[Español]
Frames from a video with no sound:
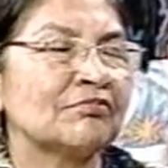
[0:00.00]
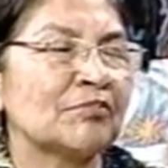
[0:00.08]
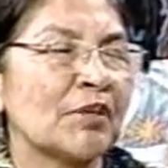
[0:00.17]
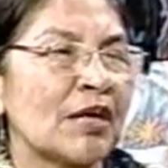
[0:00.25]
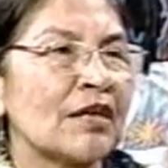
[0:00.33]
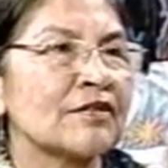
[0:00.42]

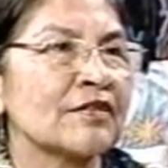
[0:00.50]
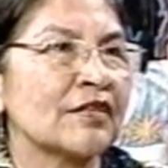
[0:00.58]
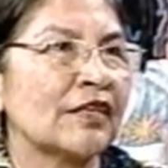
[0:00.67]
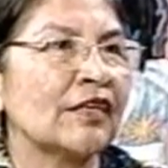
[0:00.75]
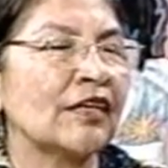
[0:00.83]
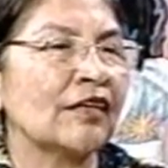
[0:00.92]
va a
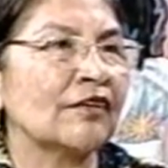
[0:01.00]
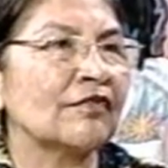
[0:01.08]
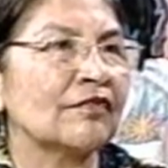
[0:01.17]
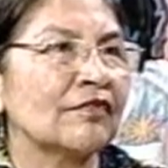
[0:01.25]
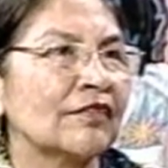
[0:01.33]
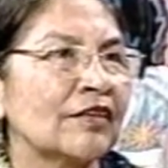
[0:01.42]
ser
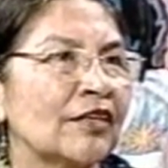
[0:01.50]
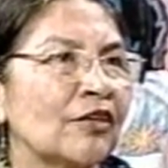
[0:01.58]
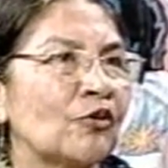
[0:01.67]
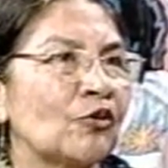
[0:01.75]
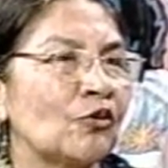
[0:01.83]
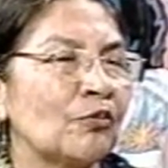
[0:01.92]
en,
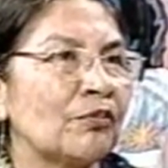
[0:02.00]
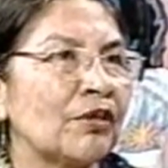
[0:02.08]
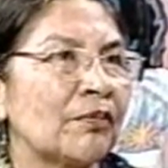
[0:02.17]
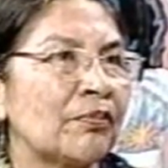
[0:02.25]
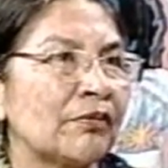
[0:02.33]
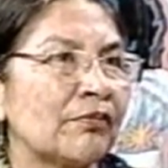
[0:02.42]

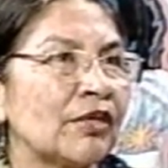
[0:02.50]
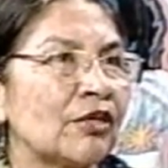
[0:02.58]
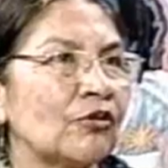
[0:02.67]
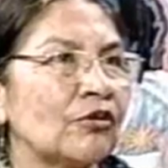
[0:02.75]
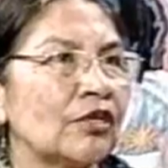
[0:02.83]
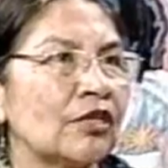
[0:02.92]
Colombia
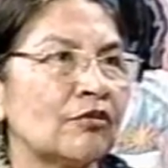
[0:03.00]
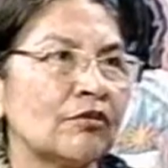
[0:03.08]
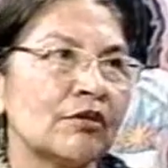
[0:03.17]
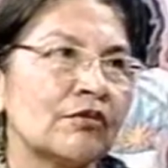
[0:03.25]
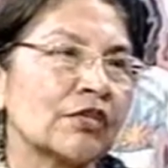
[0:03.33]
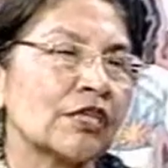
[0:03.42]
primero y
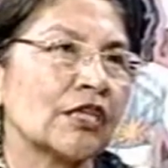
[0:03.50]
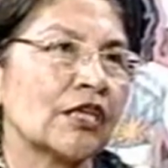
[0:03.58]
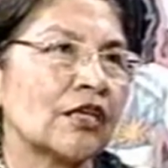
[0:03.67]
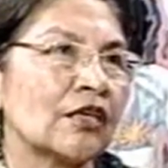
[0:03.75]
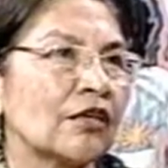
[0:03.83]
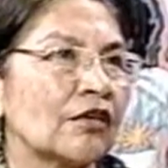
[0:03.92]
luego
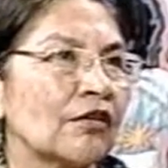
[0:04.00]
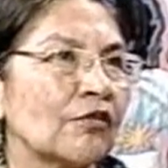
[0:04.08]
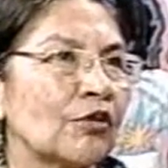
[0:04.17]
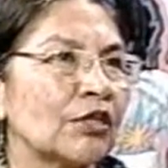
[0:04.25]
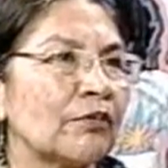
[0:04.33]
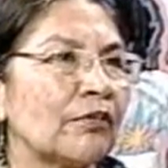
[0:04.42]
queda
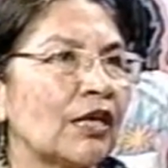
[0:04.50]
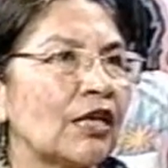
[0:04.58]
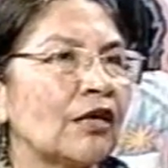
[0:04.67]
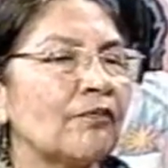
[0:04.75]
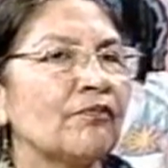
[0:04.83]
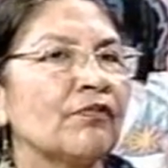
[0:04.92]

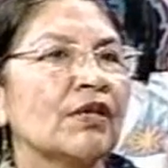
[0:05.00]
Guatemala.